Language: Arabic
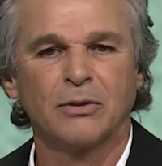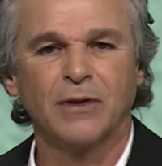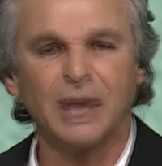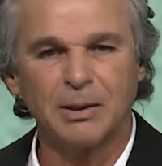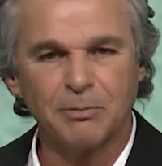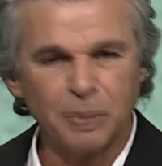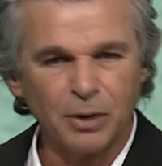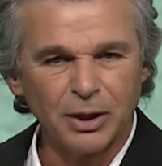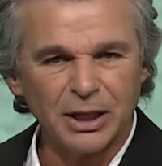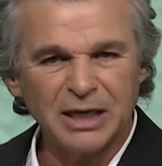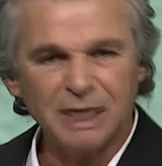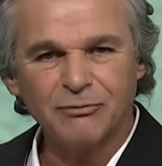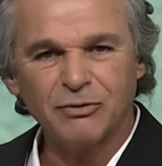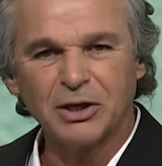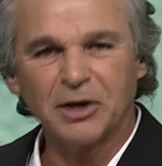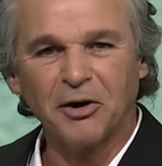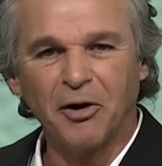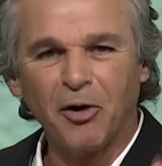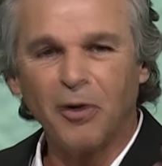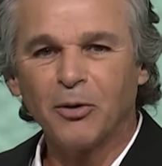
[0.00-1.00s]
الان
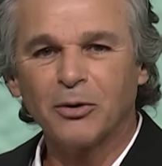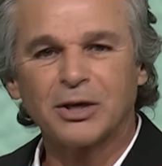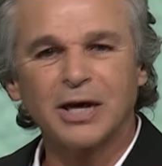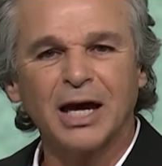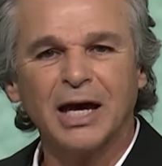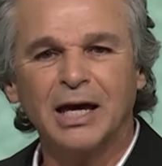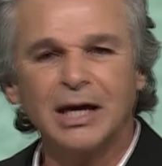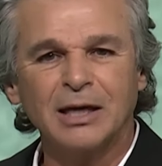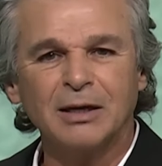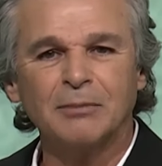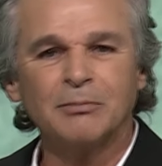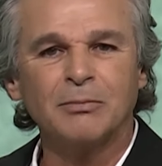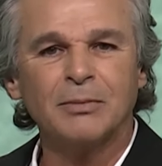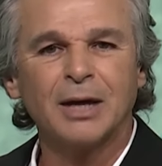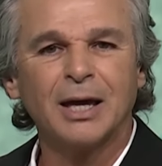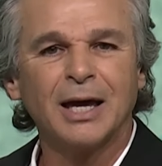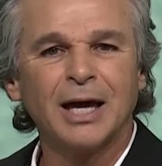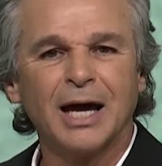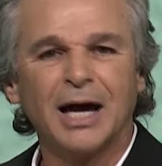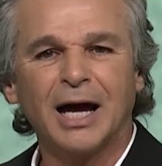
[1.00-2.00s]
يعتقدوا انه
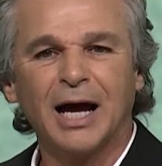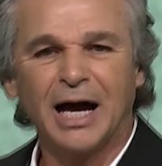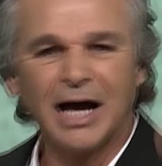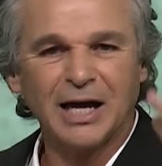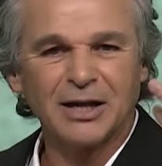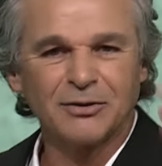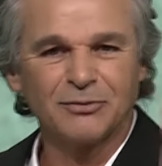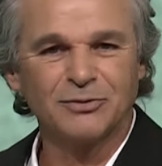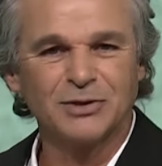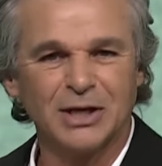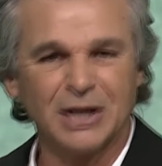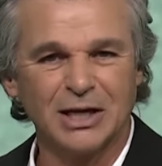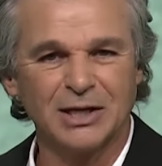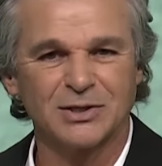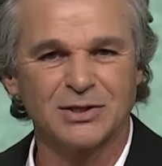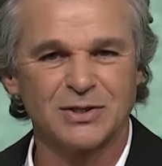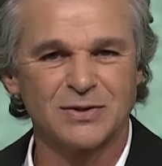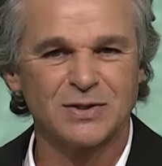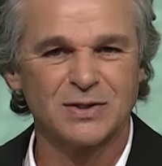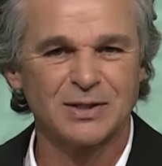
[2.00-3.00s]
كل ده
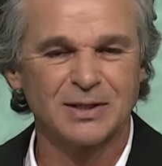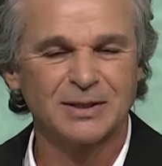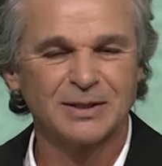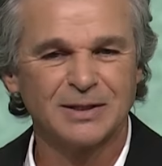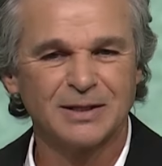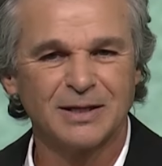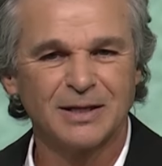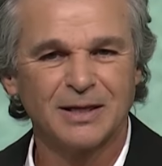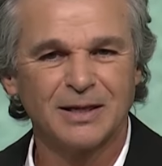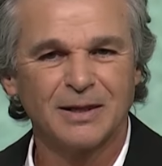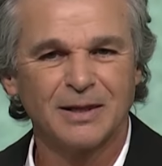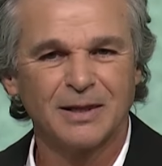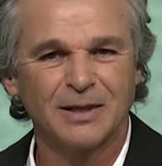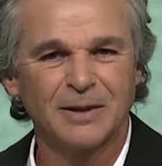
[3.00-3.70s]
جه من الغبار